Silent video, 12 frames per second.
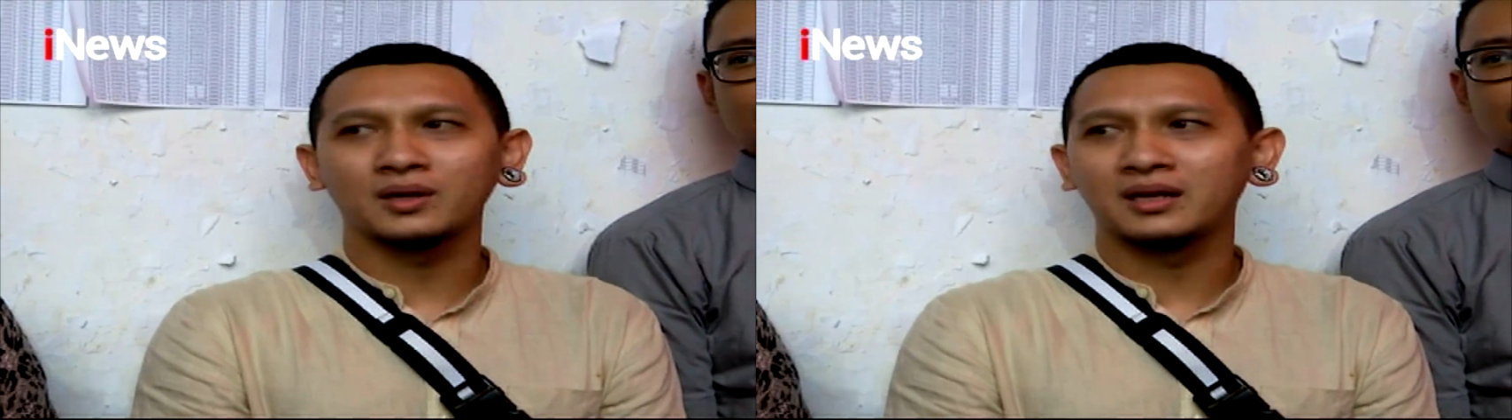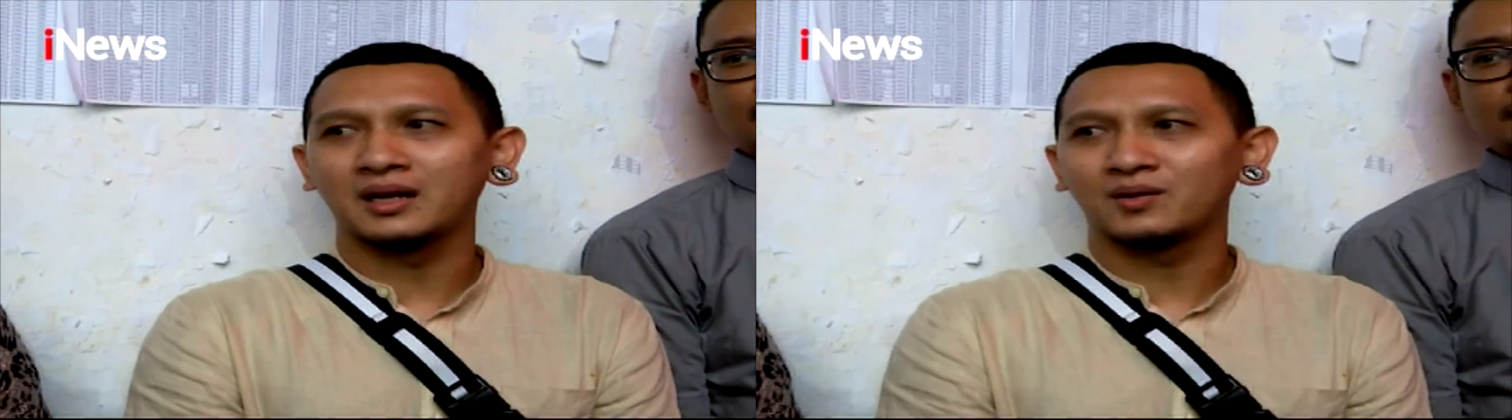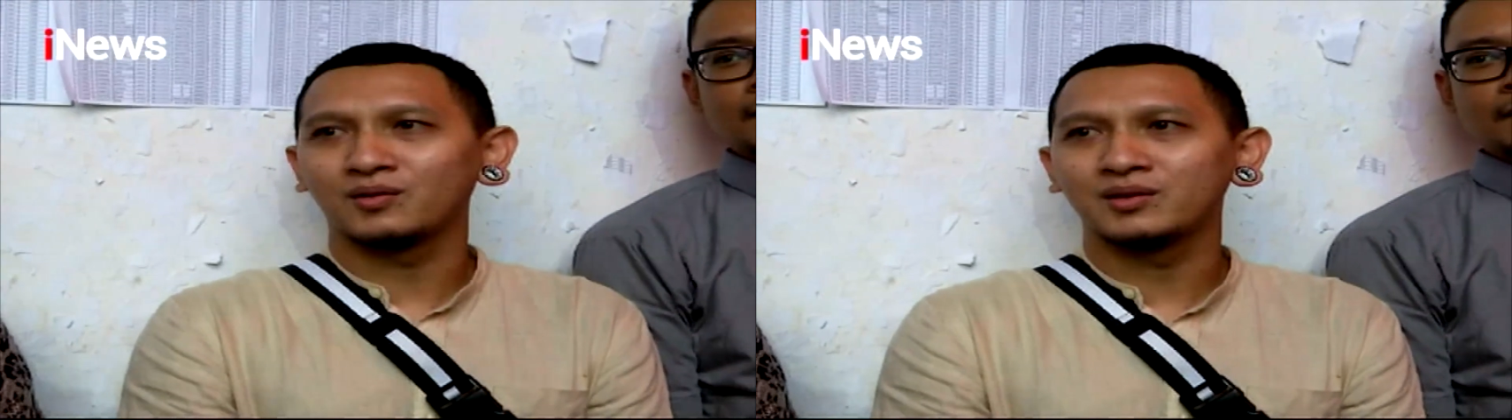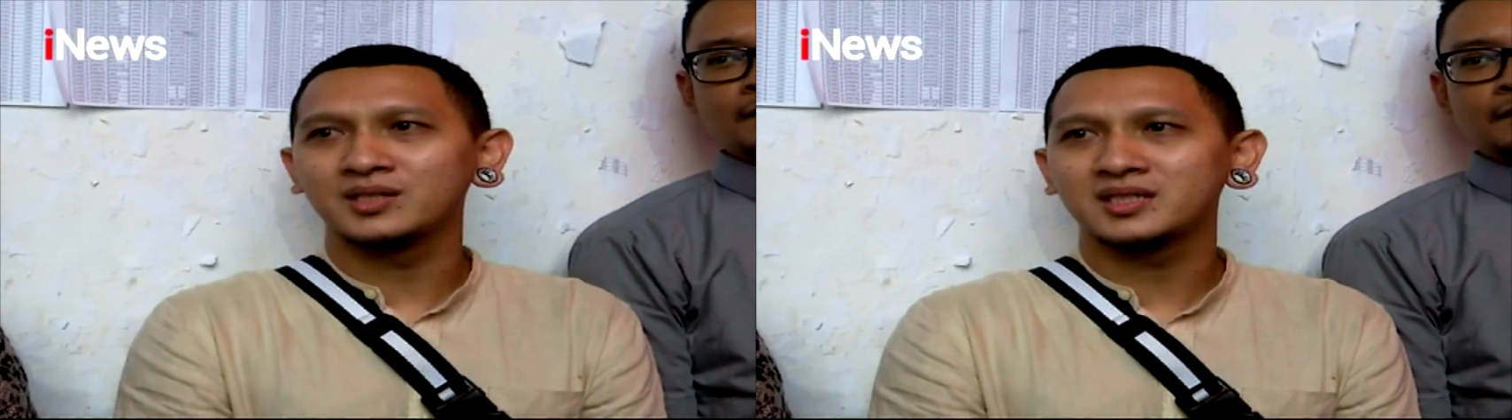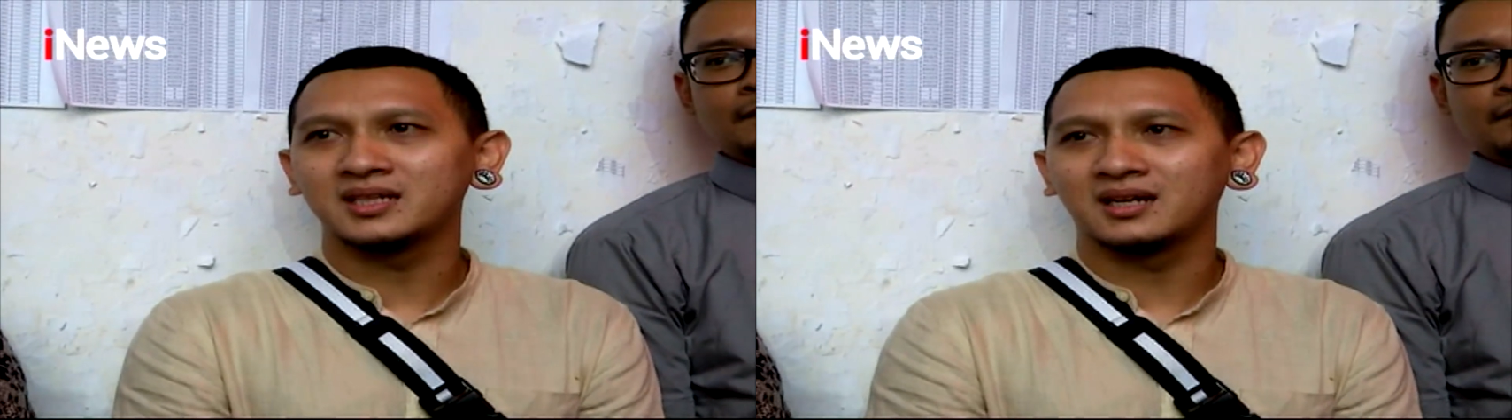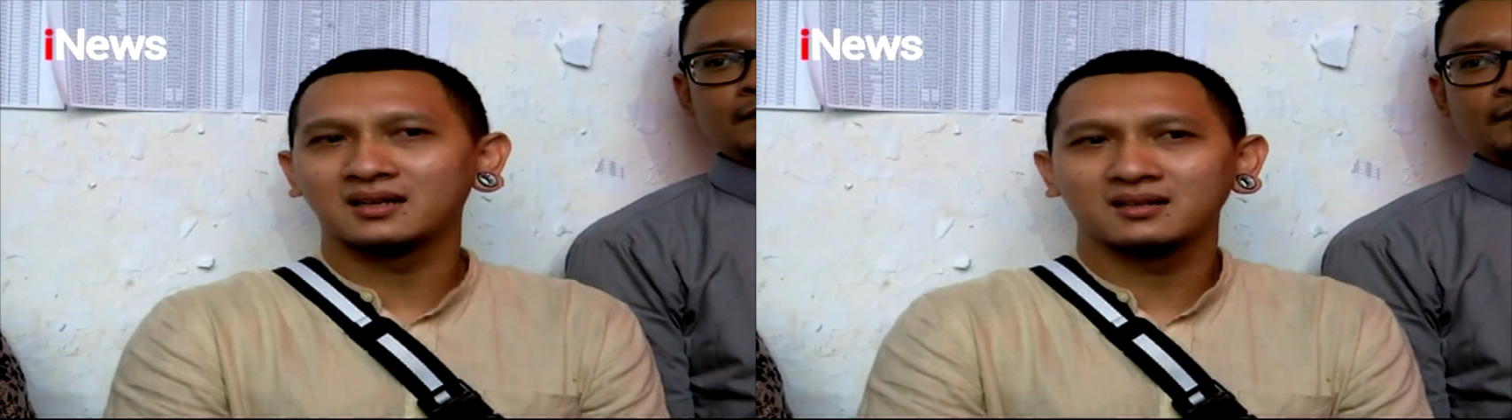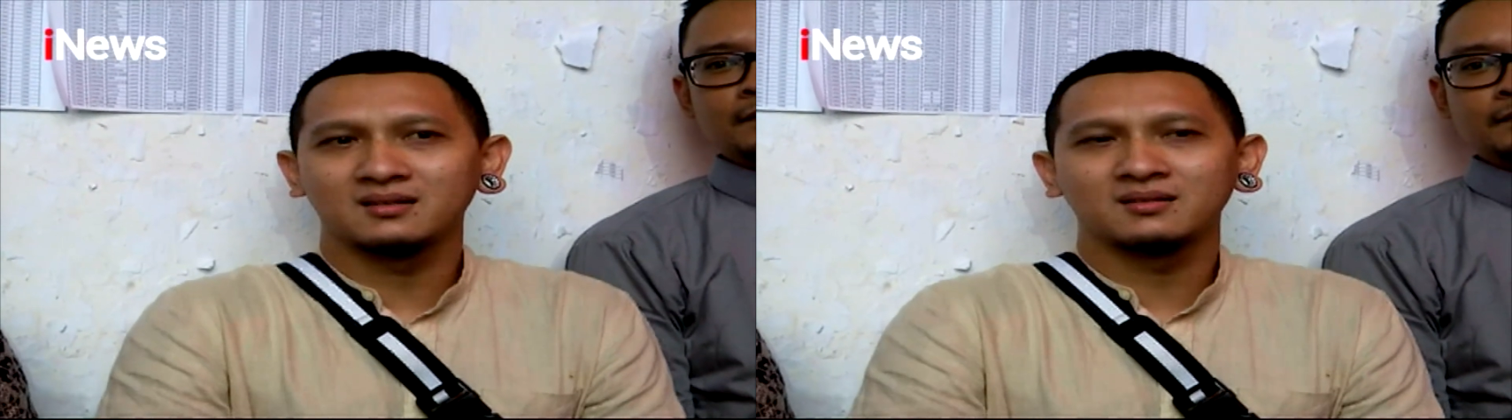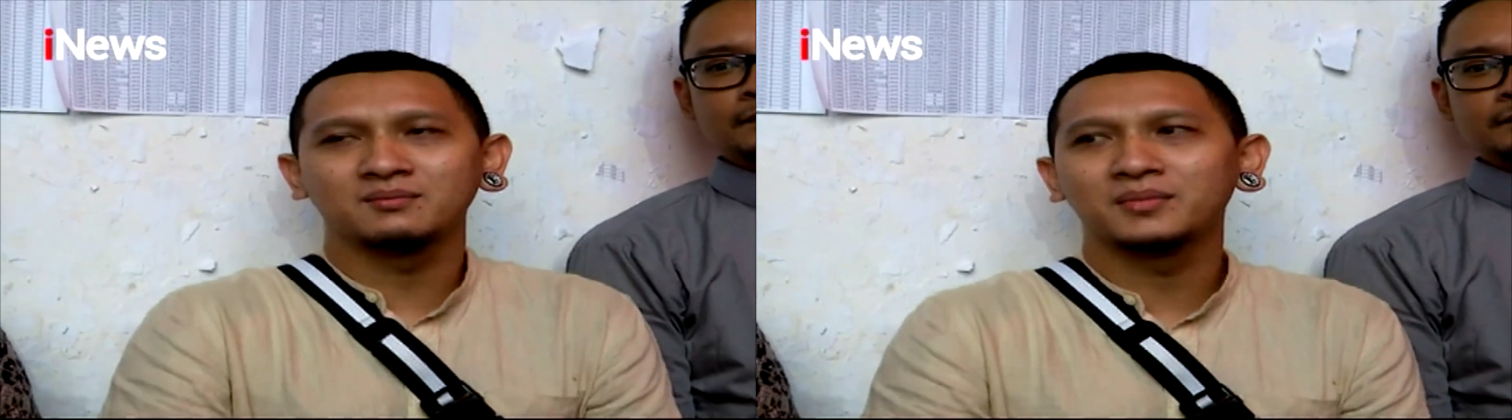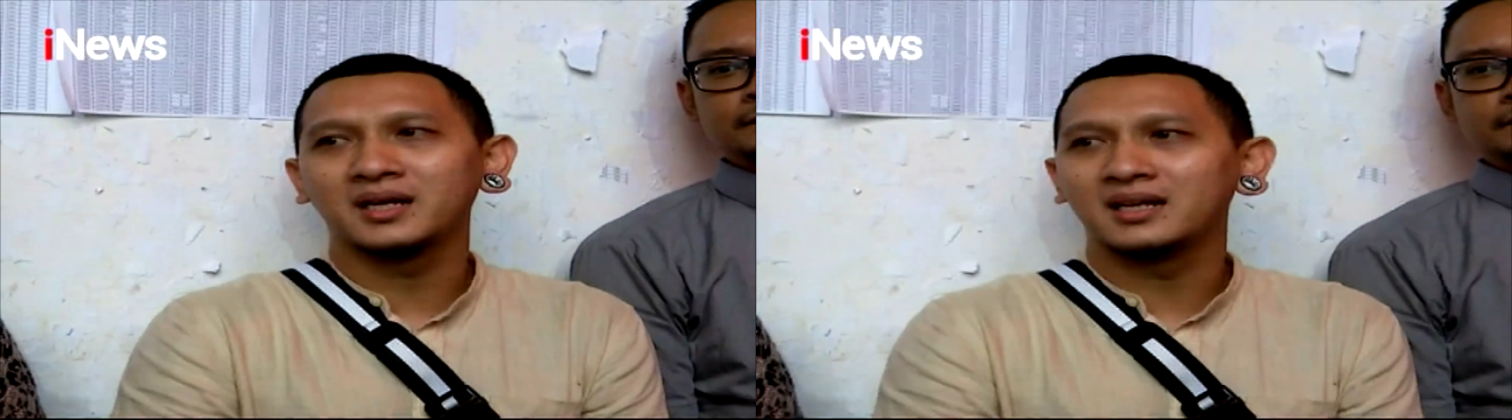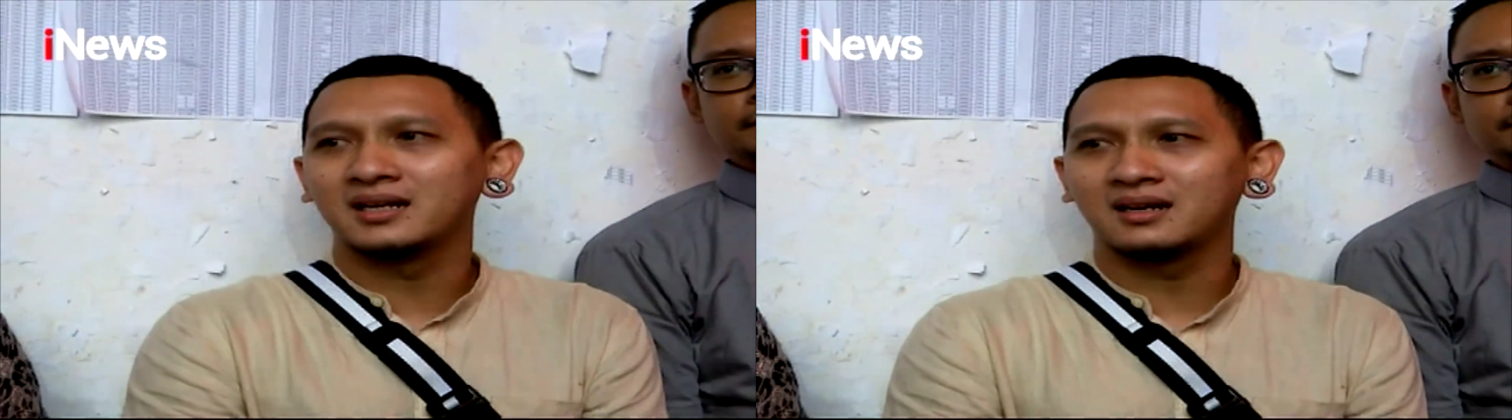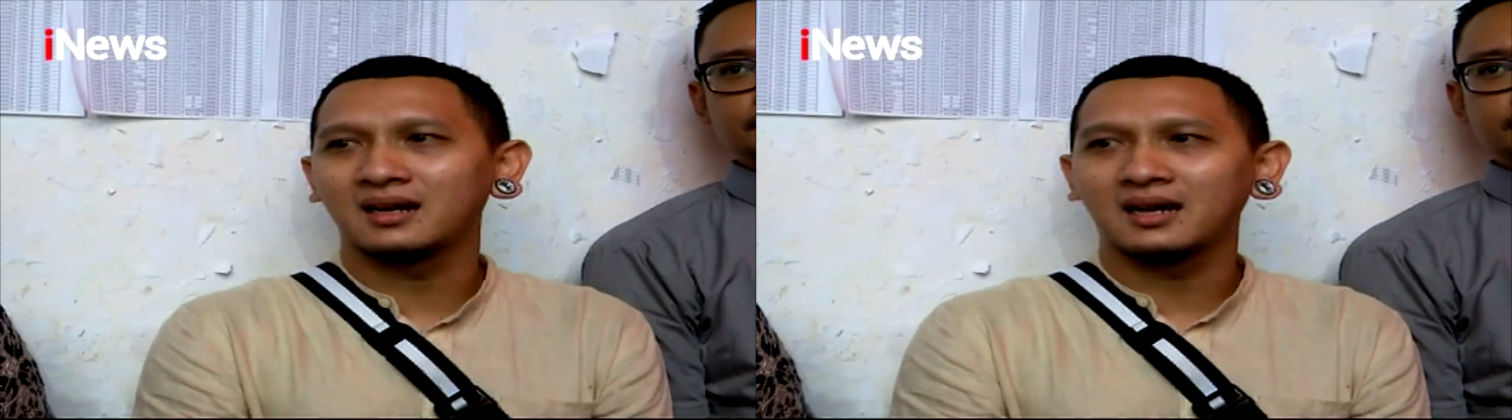dengan kondisi yang badan